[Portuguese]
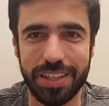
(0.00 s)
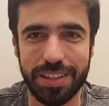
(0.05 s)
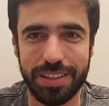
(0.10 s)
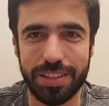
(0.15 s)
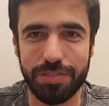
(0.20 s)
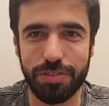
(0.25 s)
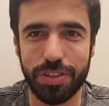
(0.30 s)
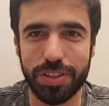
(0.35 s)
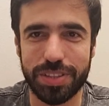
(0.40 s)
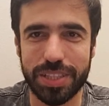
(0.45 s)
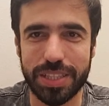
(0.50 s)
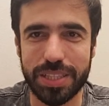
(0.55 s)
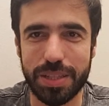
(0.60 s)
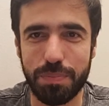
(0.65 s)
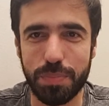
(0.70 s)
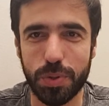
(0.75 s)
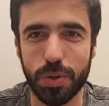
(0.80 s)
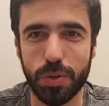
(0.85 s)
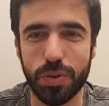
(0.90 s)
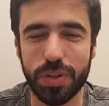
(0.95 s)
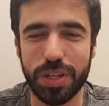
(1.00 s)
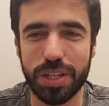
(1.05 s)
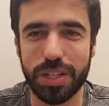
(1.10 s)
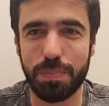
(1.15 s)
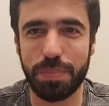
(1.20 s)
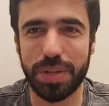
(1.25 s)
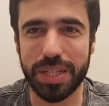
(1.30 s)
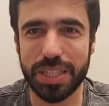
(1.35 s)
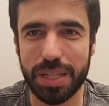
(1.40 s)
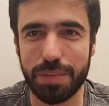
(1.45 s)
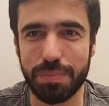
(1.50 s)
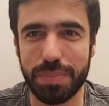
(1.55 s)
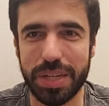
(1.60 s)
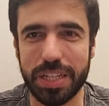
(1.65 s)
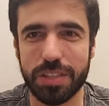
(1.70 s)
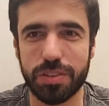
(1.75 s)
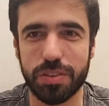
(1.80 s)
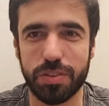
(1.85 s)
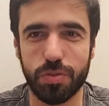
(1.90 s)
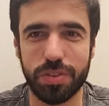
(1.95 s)
E se você está procurando
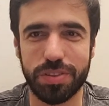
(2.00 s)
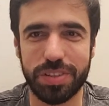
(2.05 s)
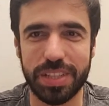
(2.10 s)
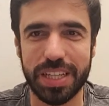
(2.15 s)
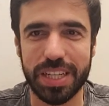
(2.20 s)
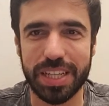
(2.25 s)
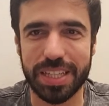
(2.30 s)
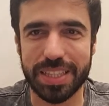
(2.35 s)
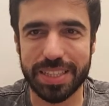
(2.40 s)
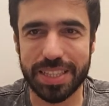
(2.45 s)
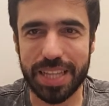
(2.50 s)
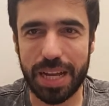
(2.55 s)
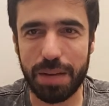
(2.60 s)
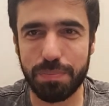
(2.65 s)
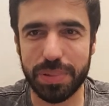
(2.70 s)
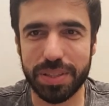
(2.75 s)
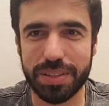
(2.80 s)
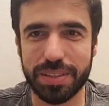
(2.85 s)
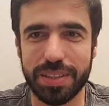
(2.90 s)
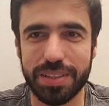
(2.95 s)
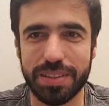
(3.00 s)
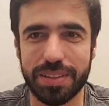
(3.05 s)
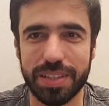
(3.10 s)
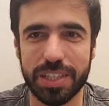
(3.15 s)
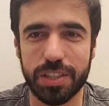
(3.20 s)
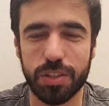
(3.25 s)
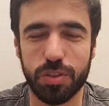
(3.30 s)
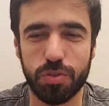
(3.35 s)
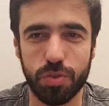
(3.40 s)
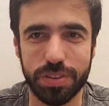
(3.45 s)
apartamento, se você está pesquisando,